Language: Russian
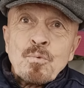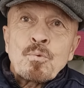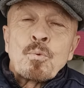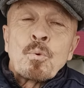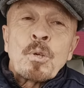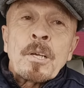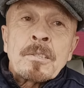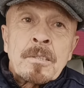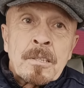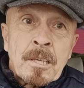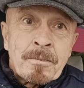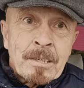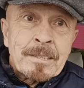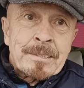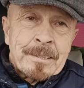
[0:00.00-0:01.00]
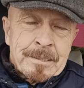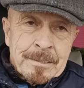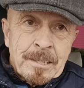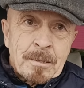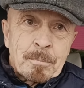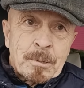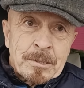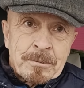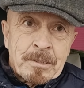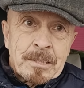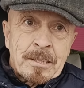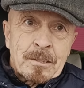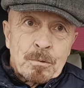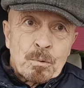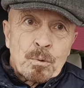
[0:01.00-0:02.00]
ну, раз глава сказал,
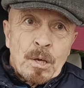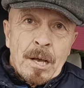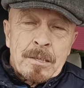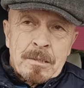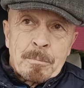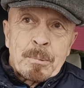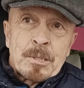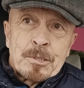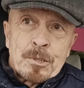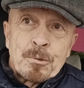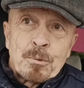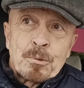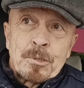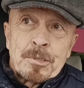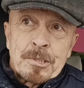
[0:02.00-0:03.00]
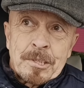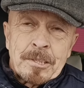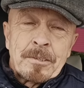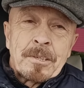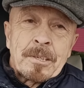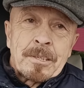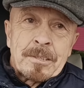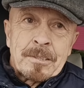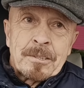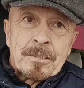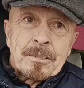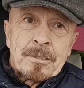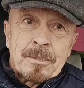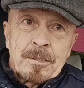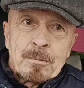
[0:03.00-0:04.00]
позвонят, ну как ты подчиненный человек
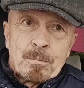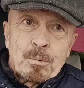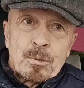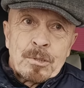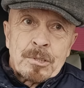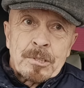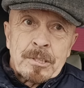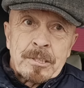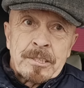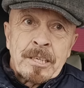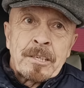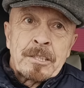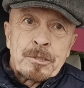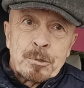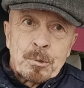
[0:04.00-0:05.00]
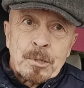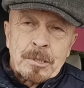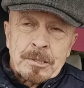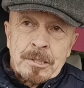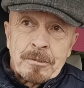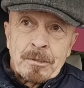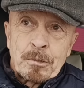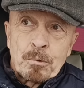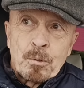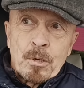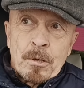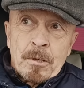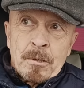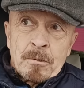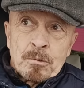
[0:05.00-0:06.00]
ну, не будешь. Я еще раз говорю
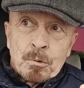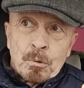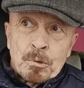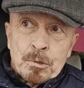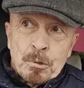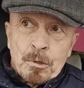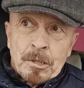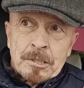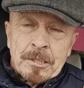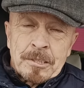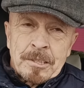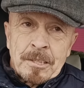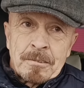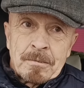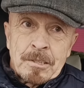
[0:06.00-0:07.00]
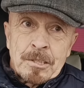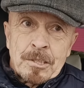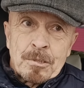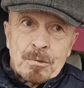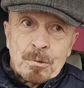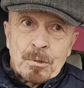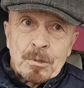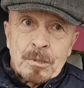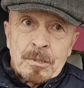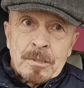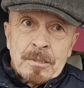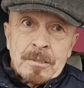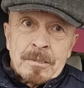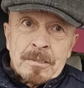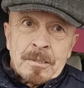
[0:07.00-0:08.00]
то, что я сказал выше, что
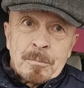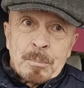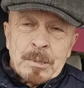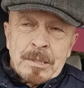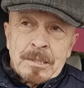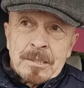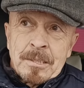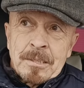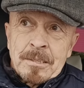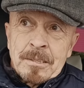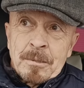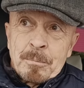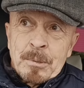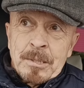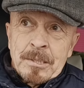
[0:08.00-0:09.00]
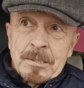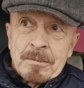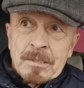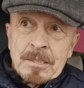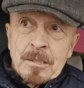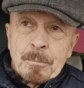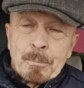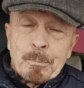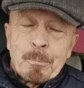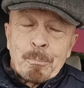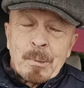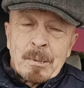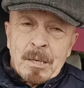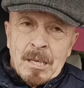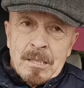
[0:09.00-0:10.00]
не, перез... не перезвонил
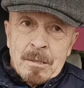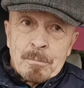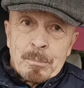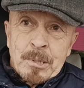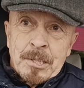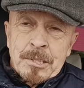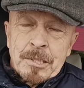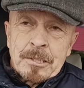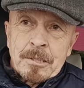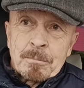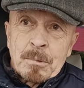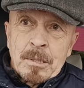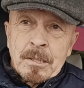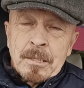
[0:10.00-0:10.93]
по каким причинам.